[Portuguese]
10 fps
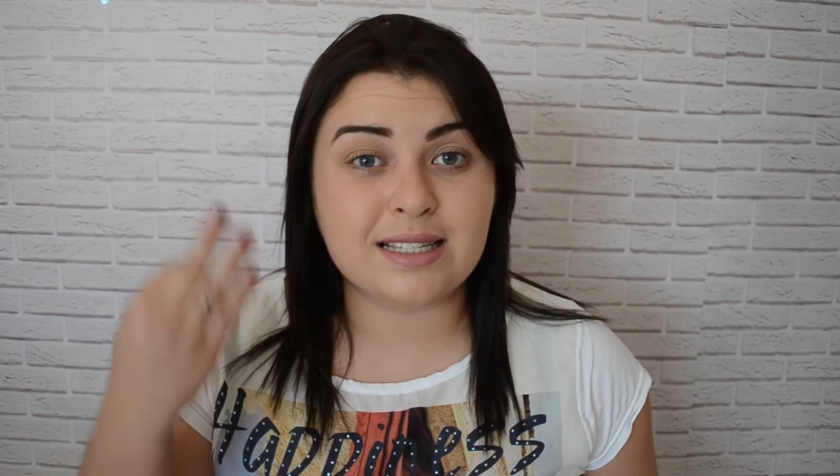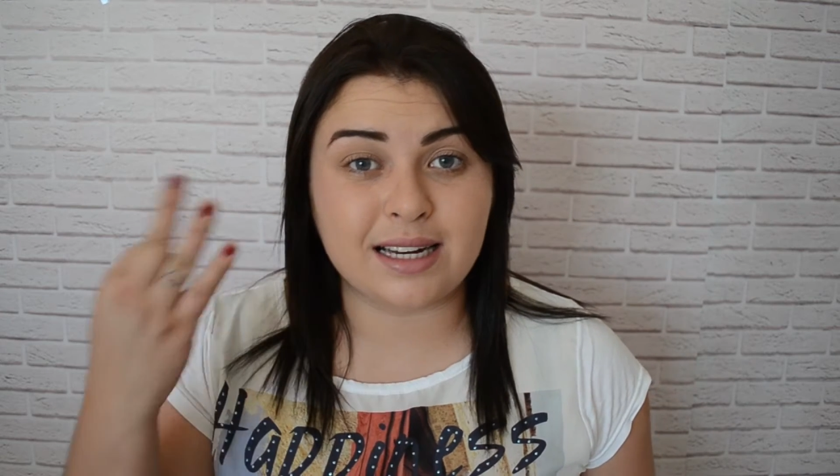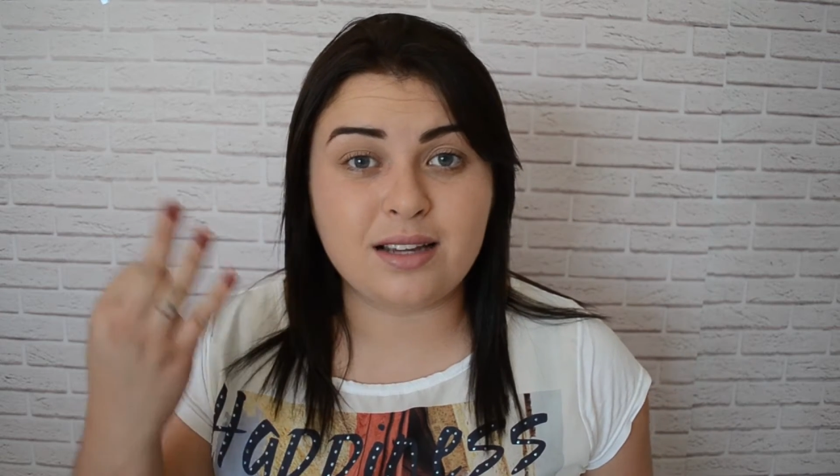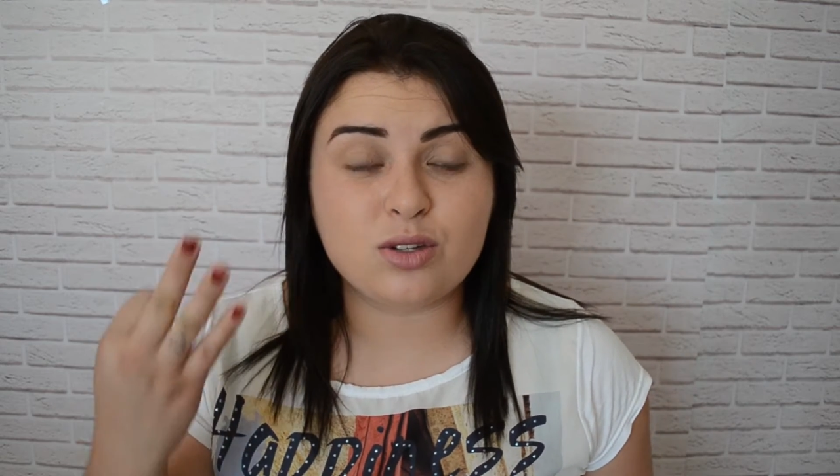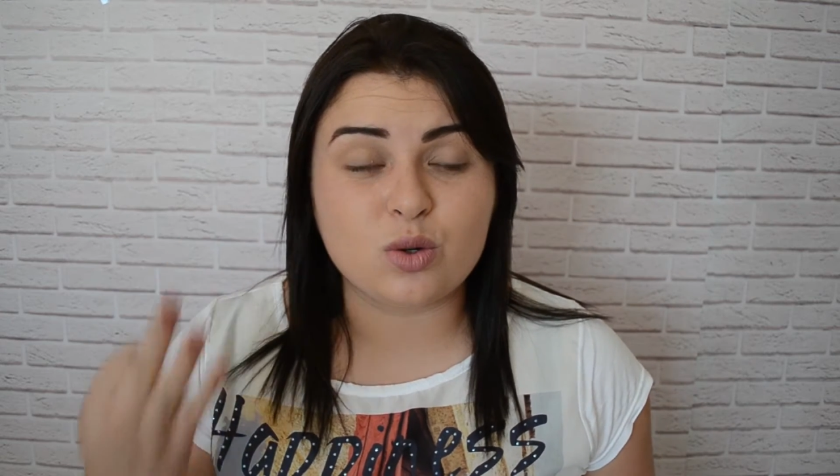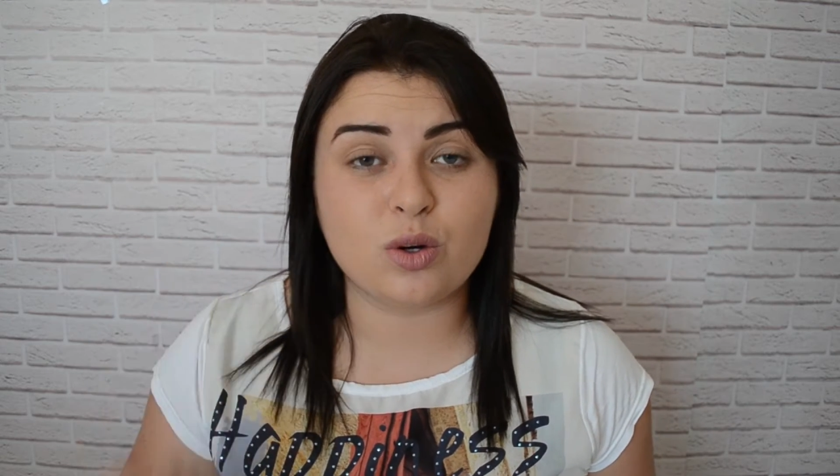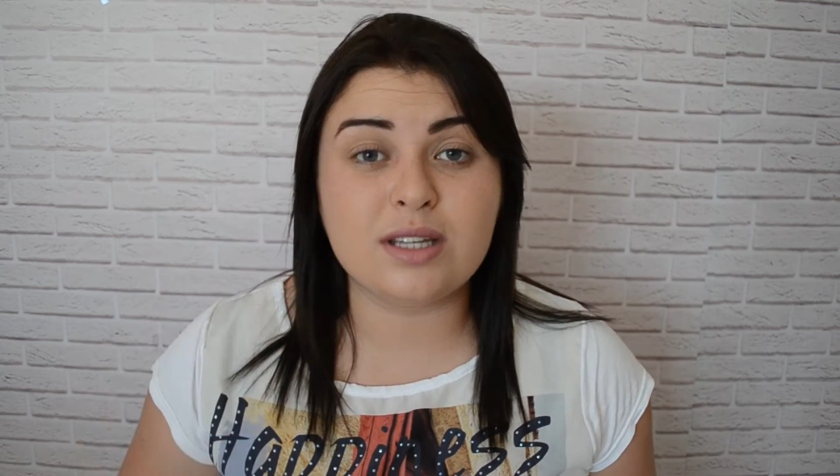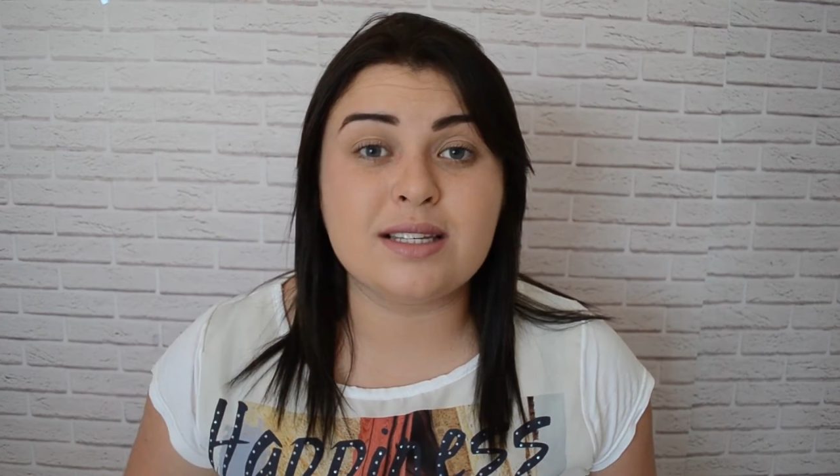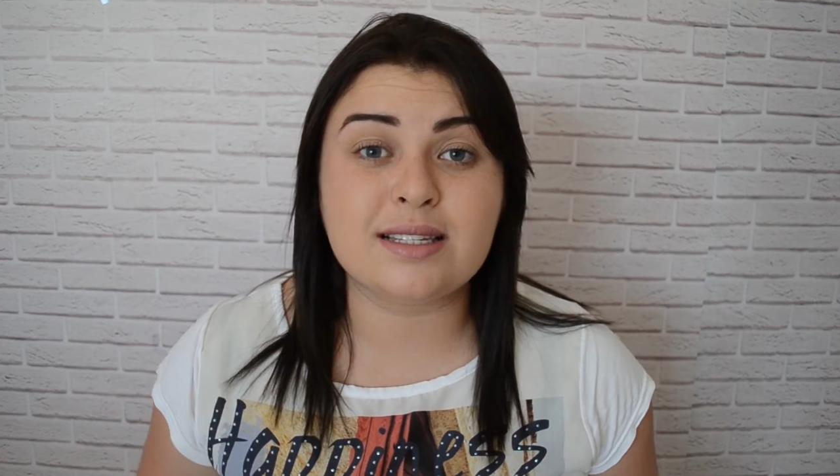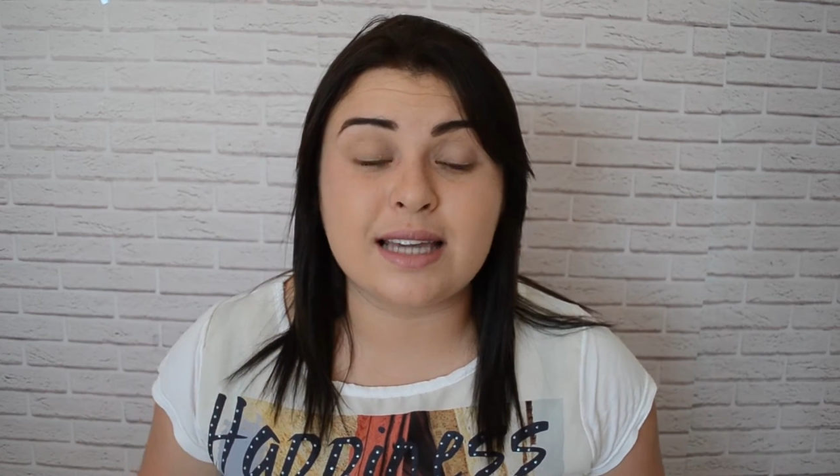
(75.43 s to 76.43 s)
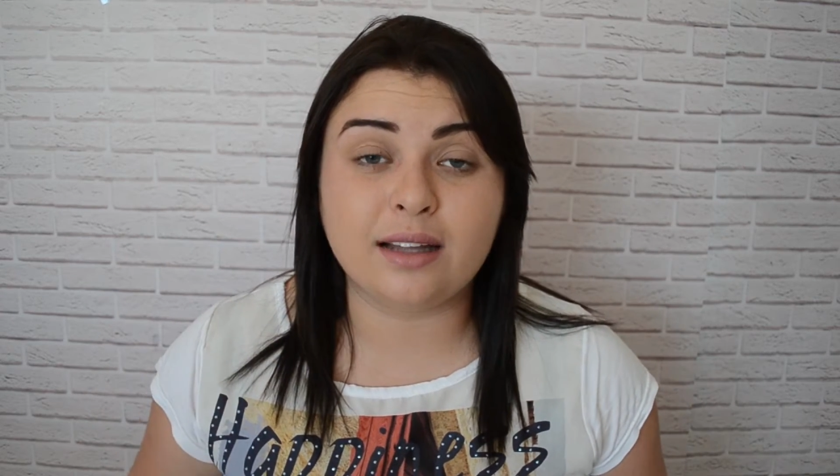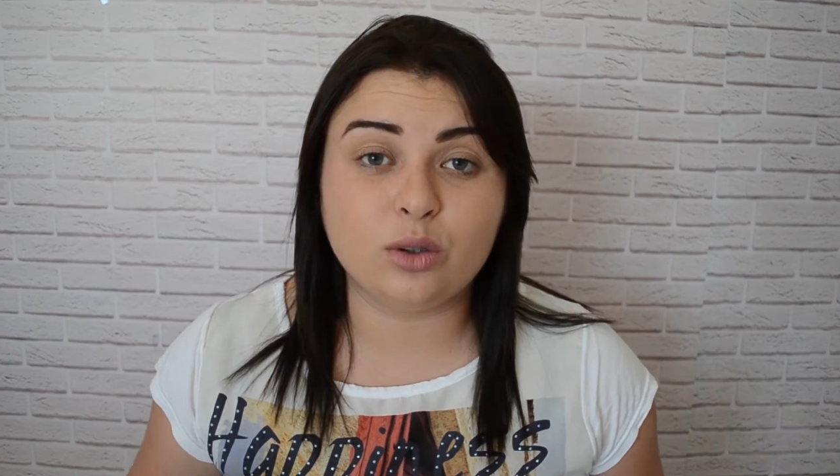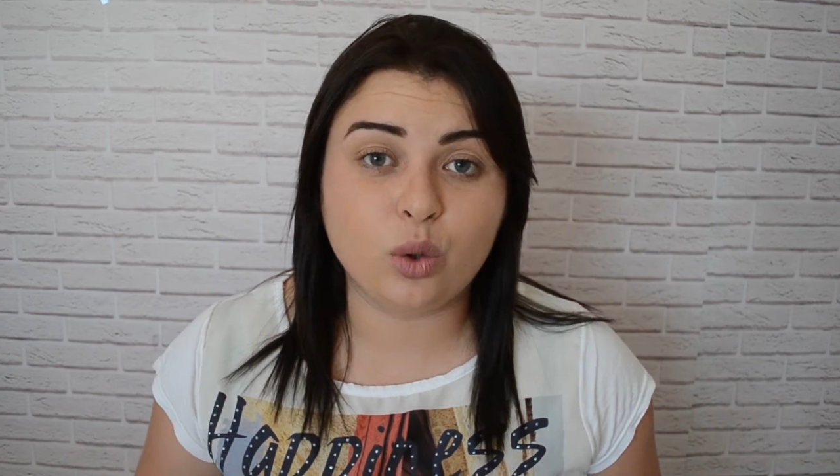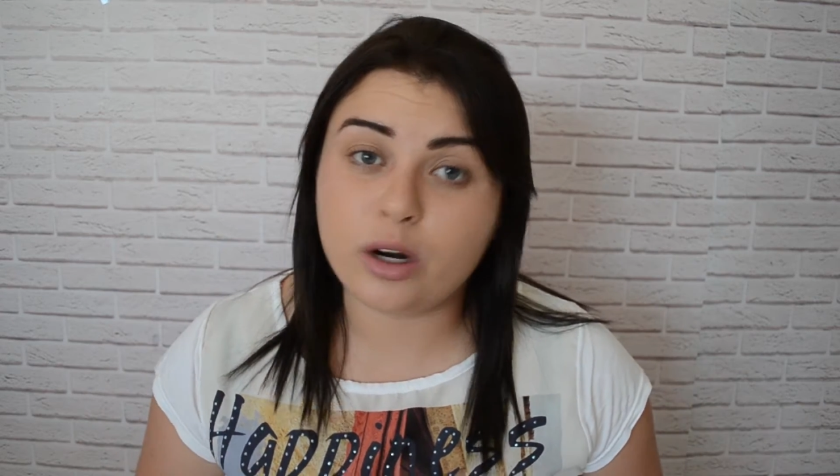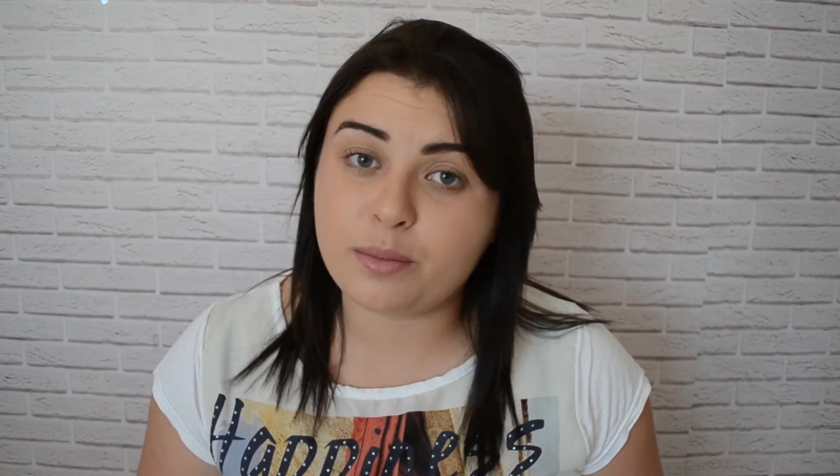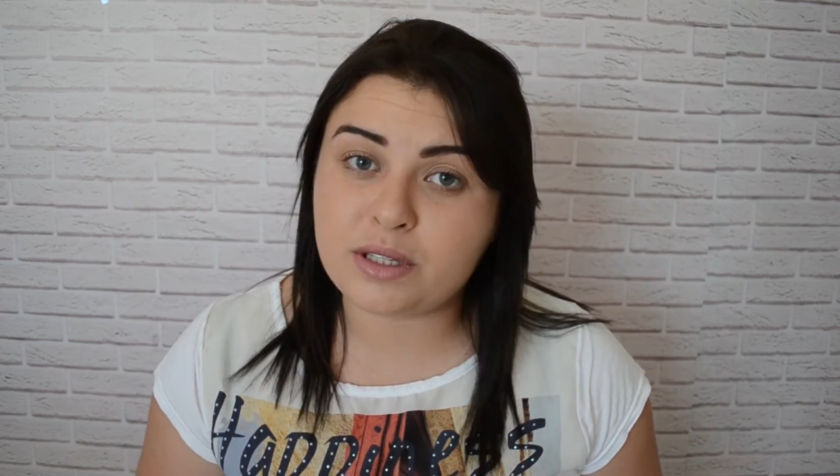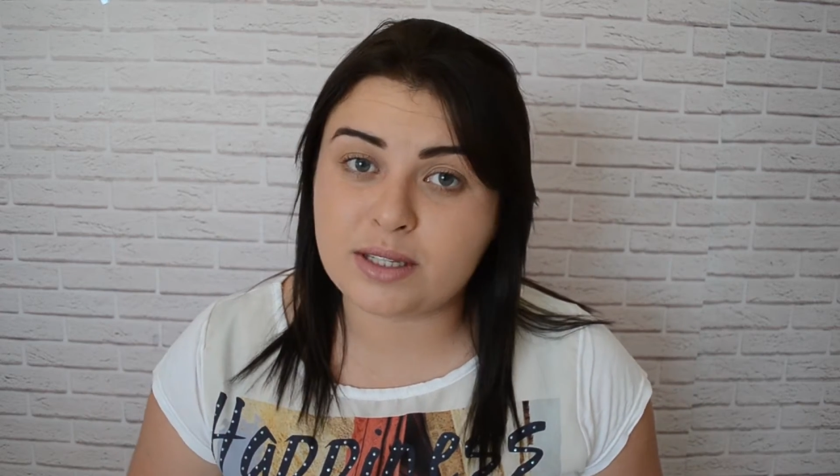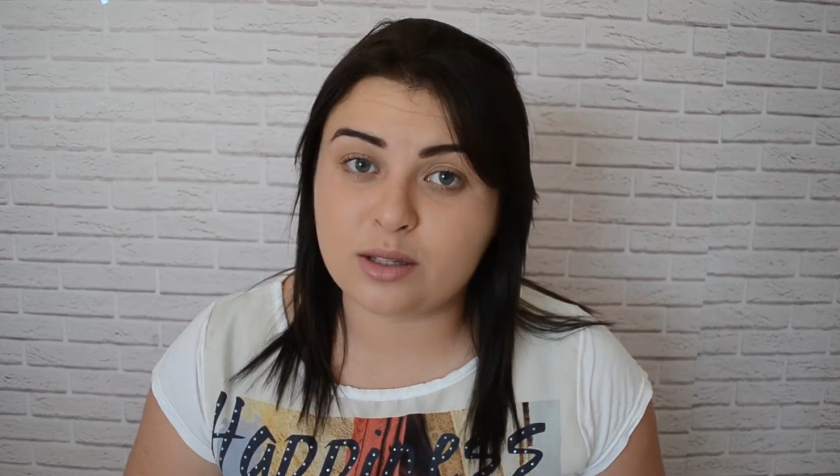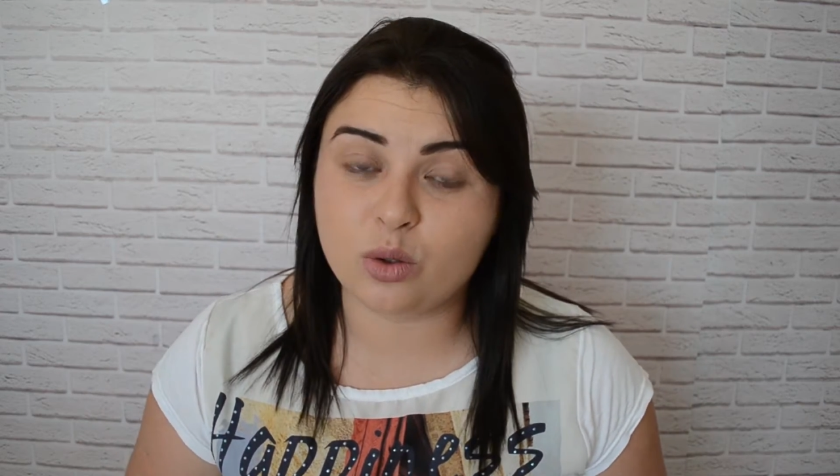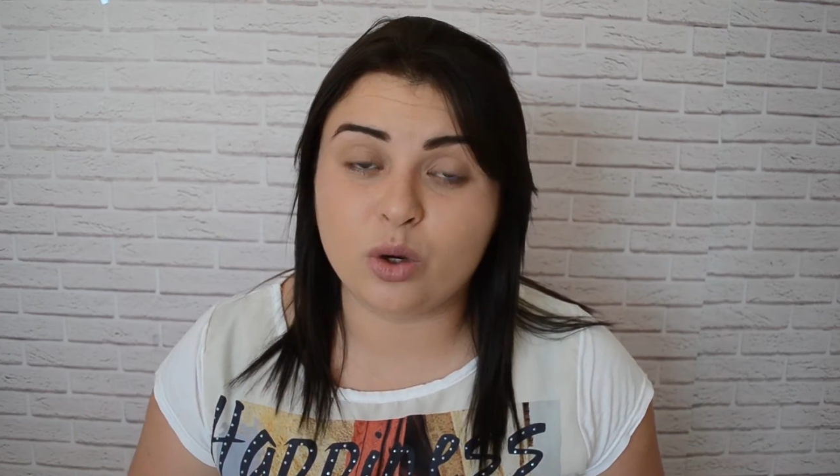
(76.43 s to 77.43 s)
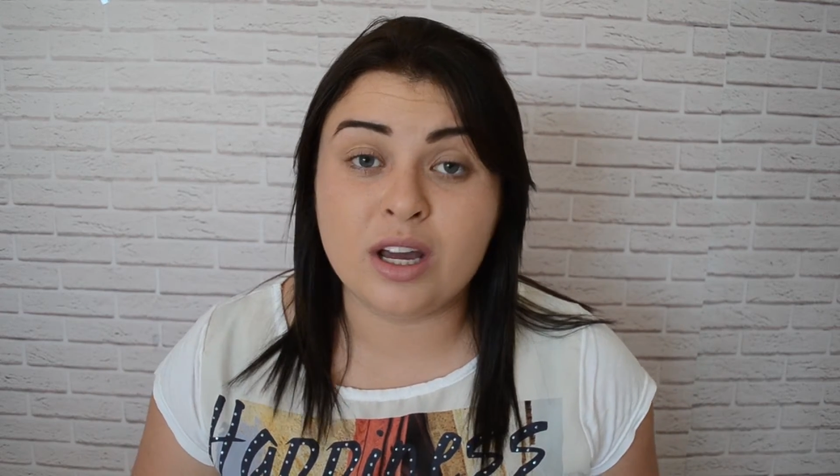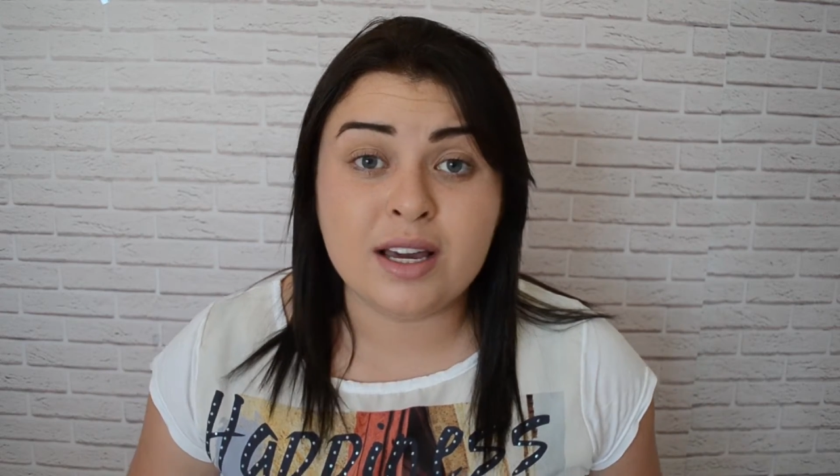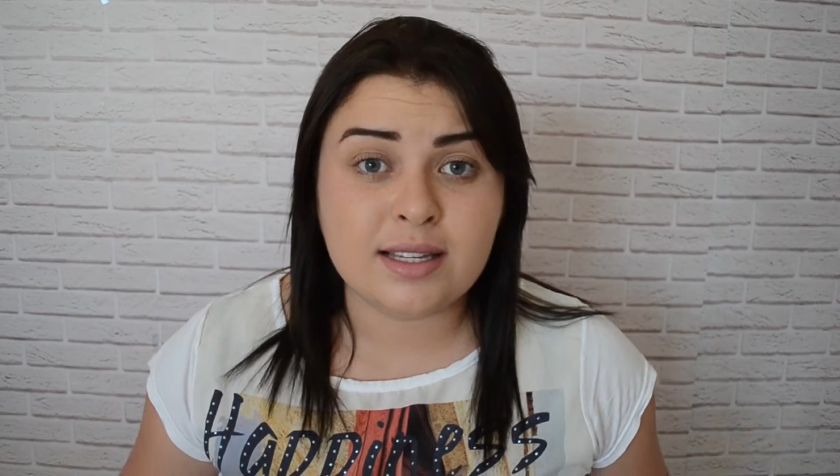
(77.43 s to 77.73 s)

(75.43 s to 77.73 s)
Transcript: três coisas que a dor me ensinou.